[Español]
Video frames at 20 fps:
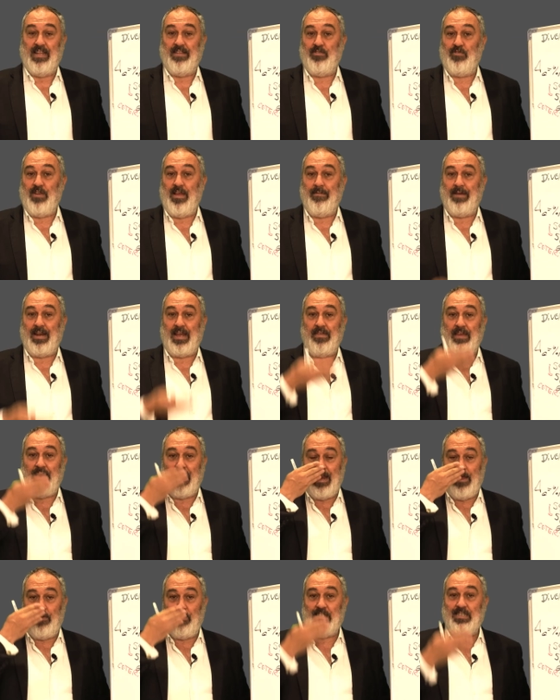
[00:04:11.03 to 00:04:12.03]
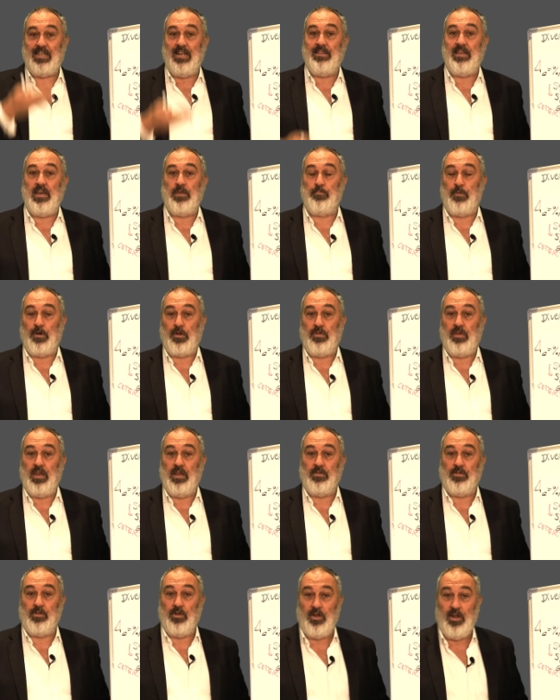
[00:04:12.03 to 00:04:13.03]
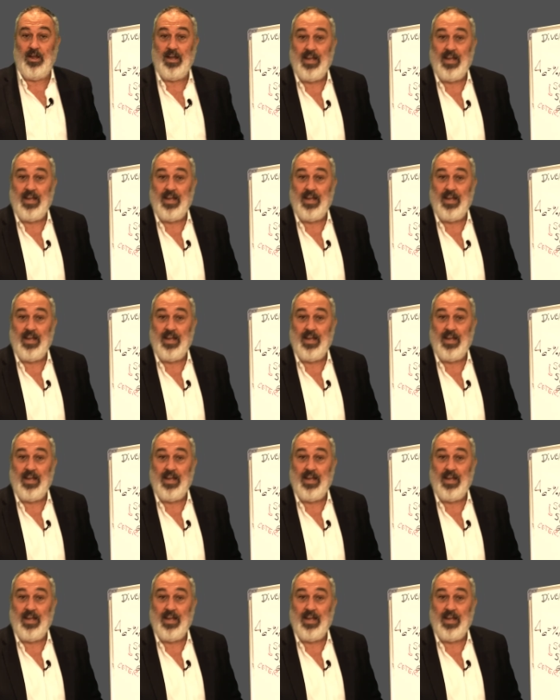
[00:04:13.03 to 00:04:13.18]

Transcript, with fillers: tendría una divergencia de ganadoras del 10%.